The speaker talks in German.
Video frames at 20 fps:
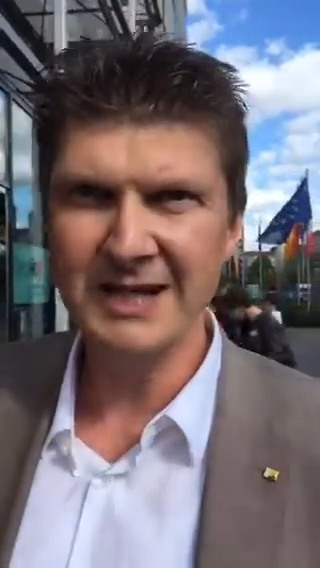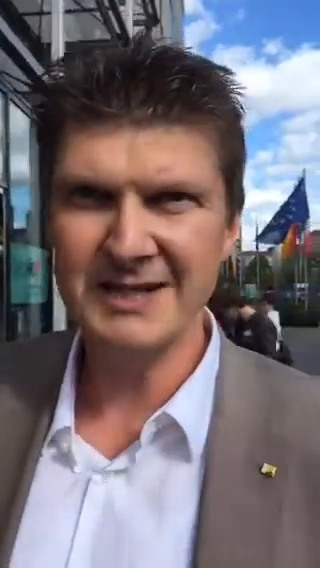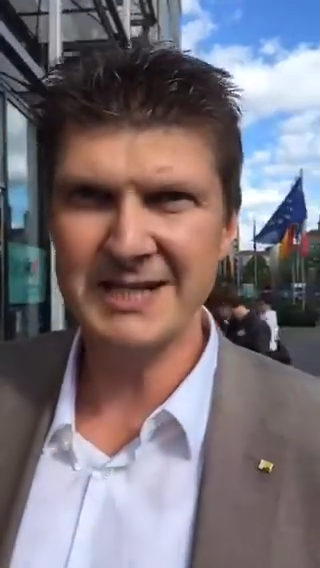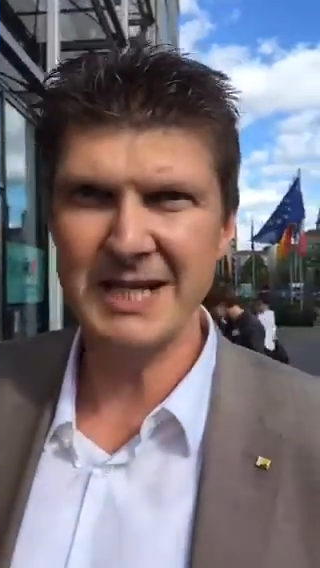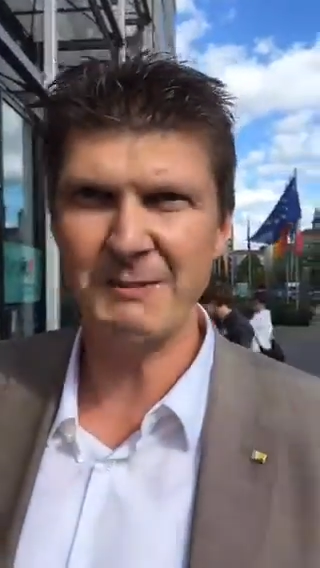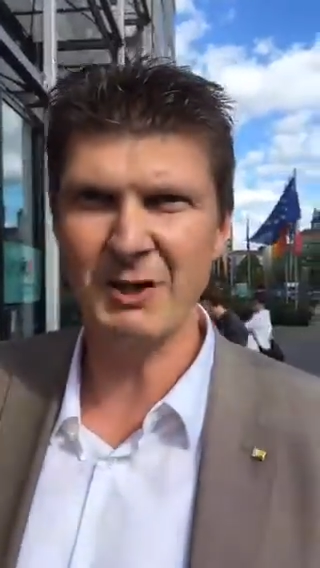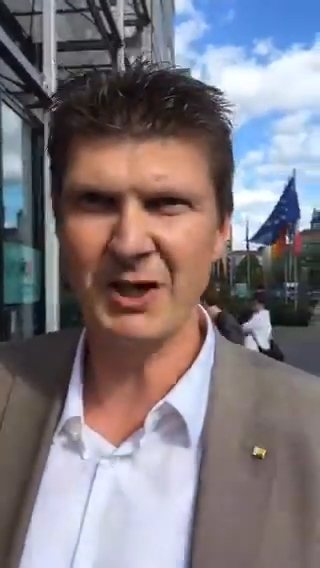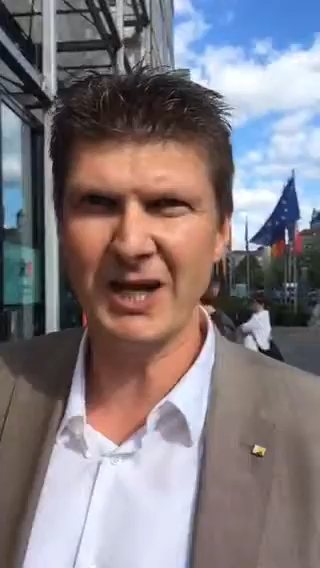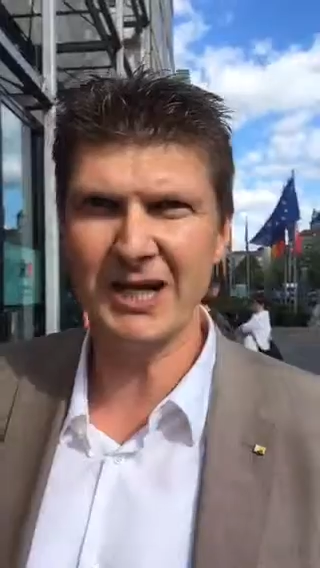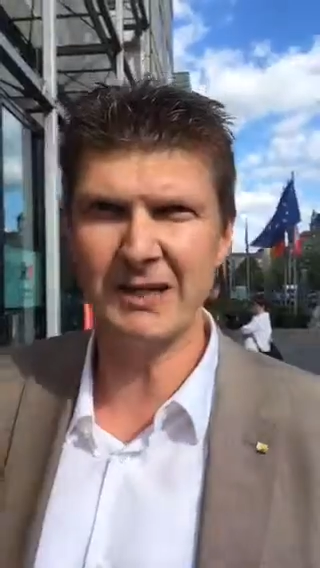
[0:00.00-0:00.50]

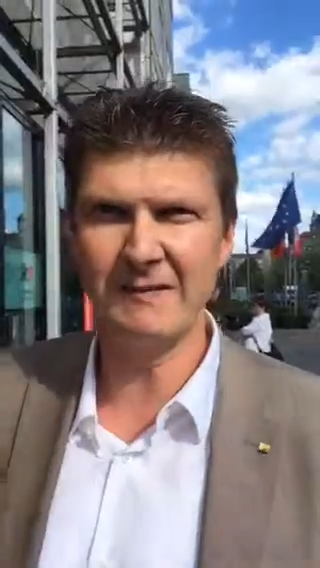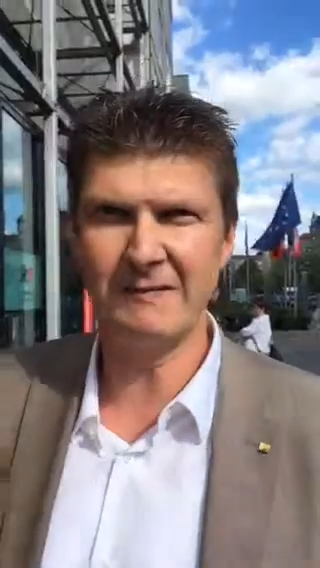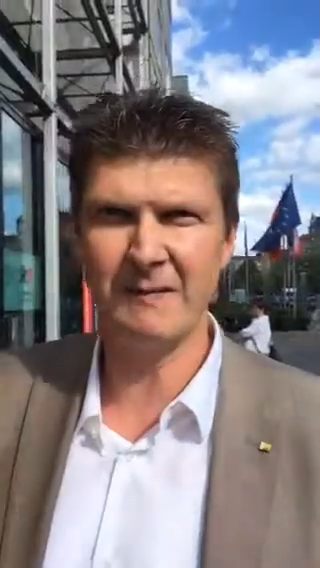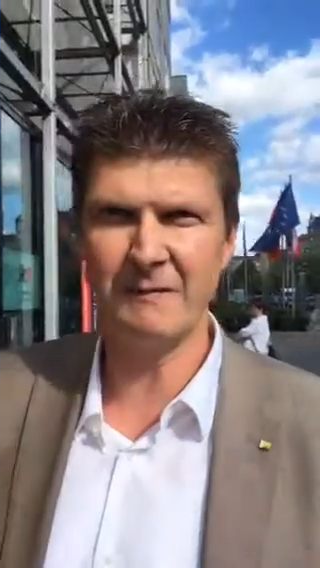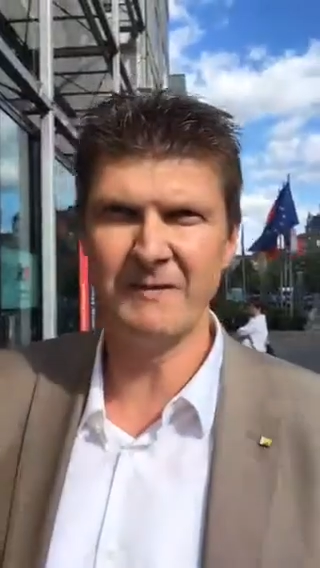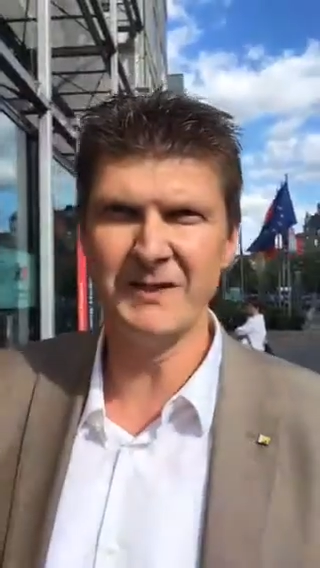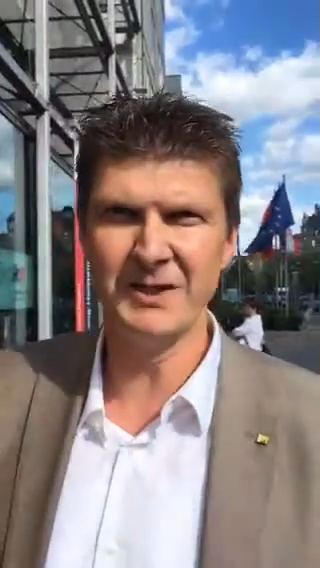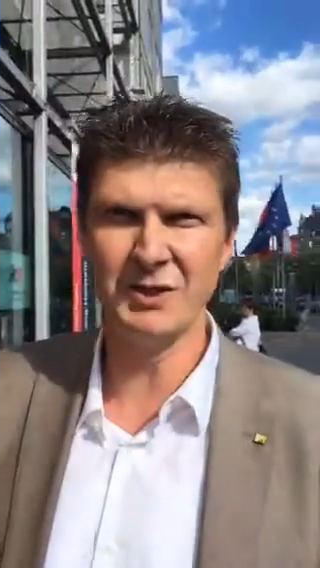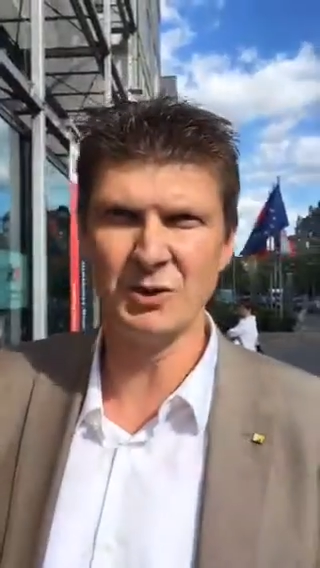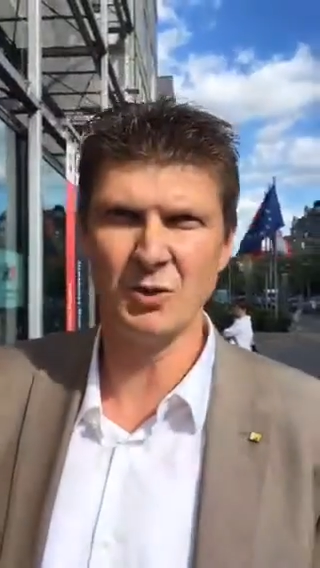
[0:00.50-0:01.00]
Sie haben auch keine
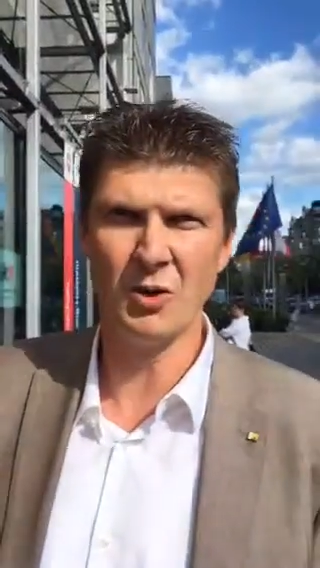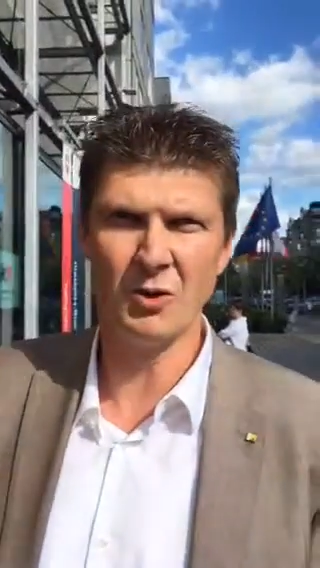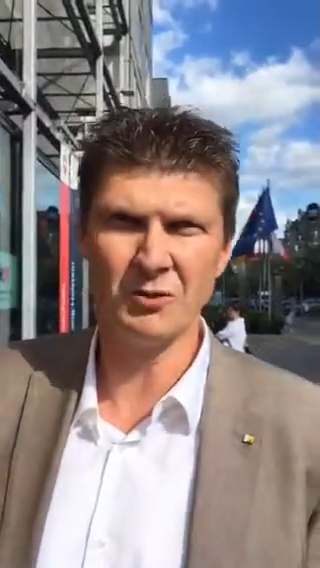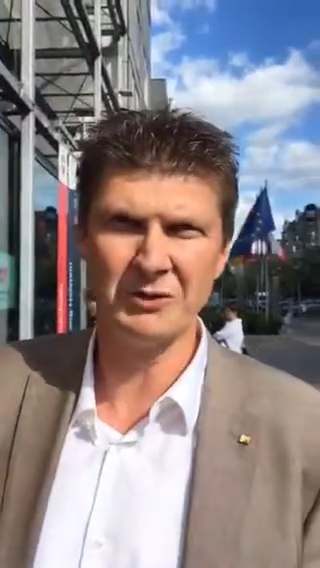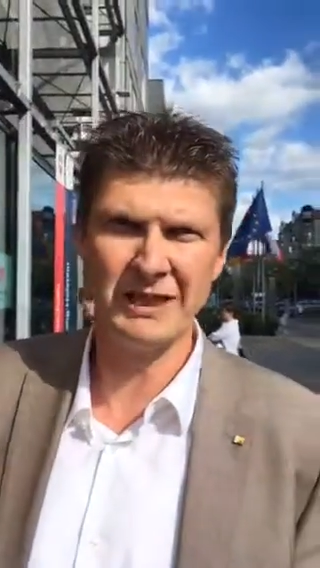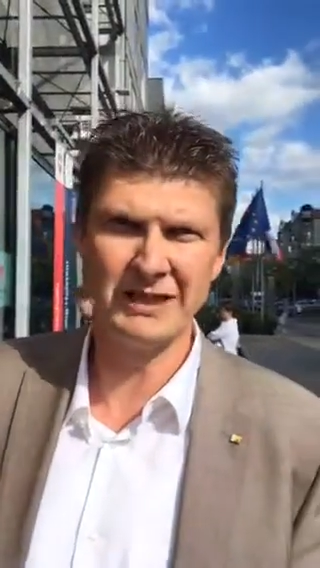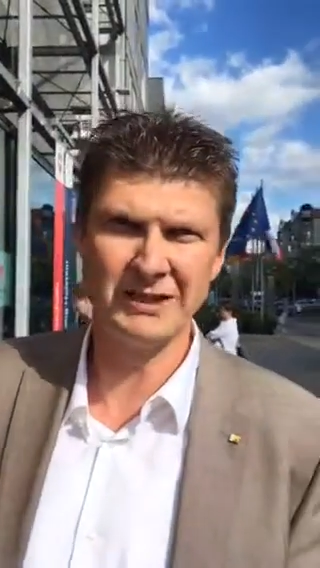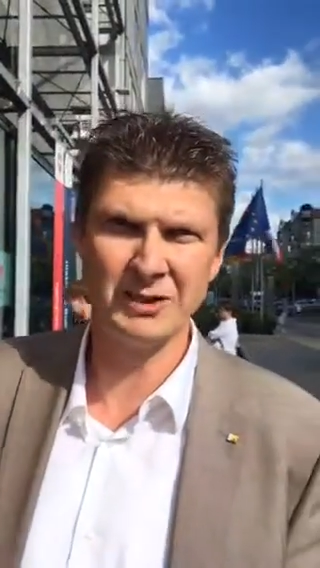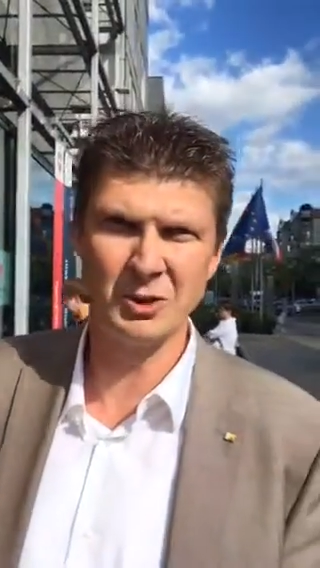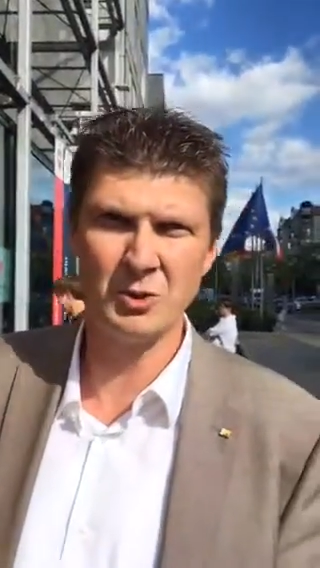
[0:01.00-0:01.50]
Verpflichtung,
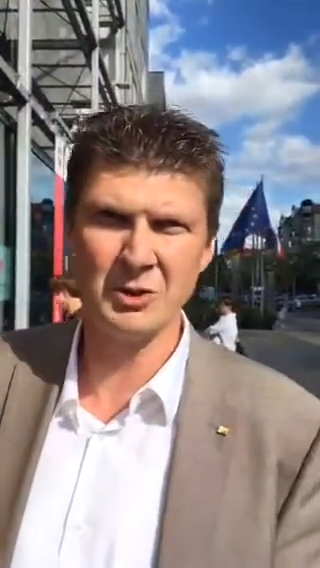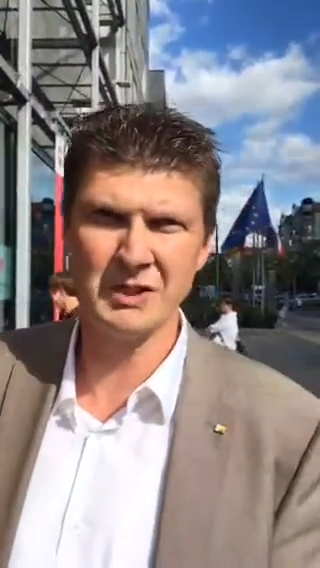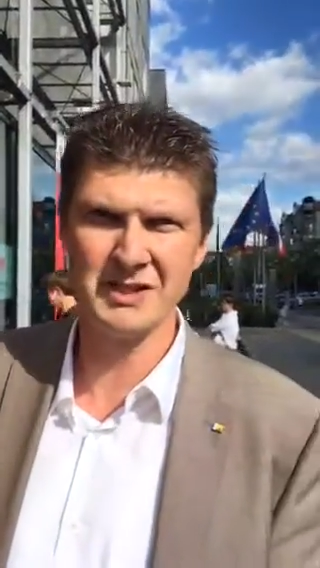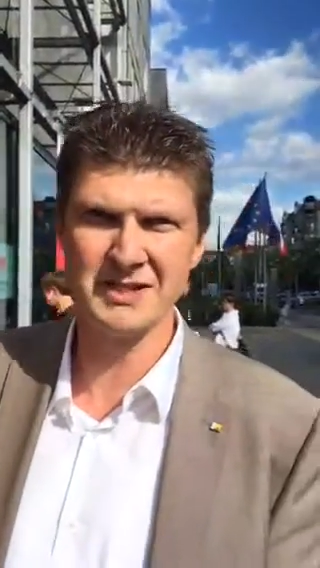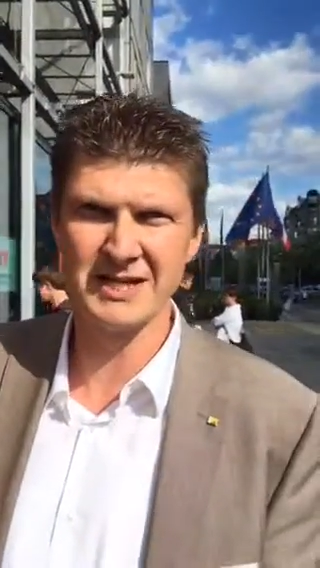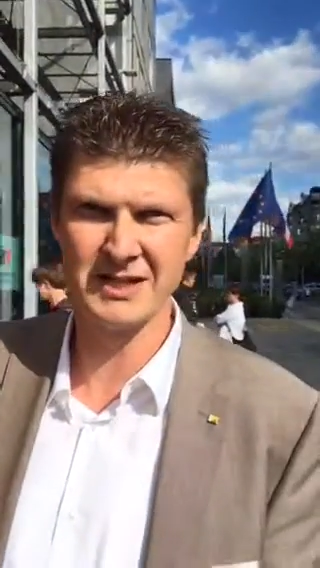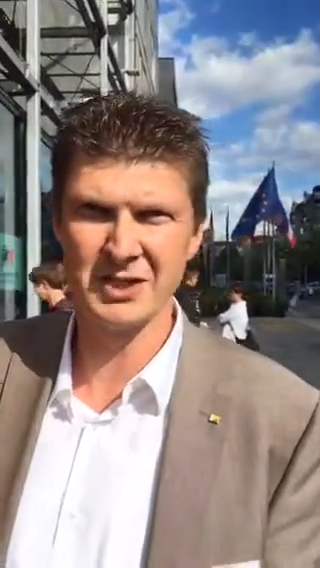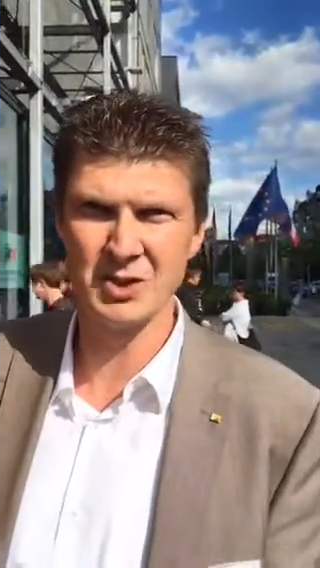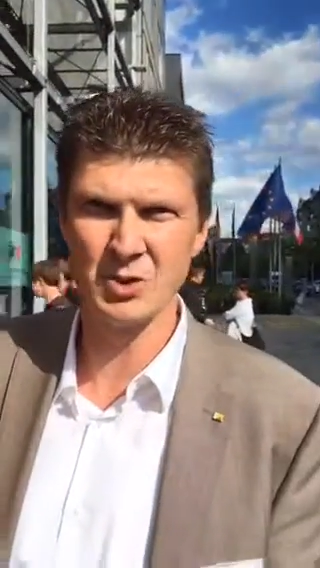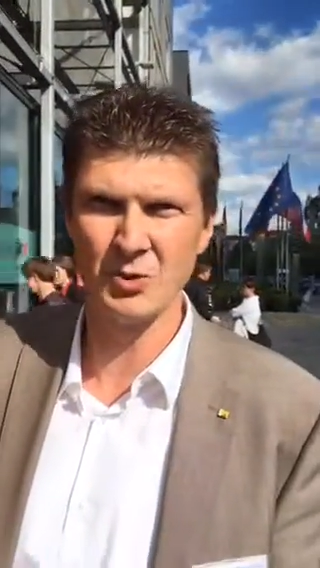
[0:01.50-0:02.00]
Online-Kurse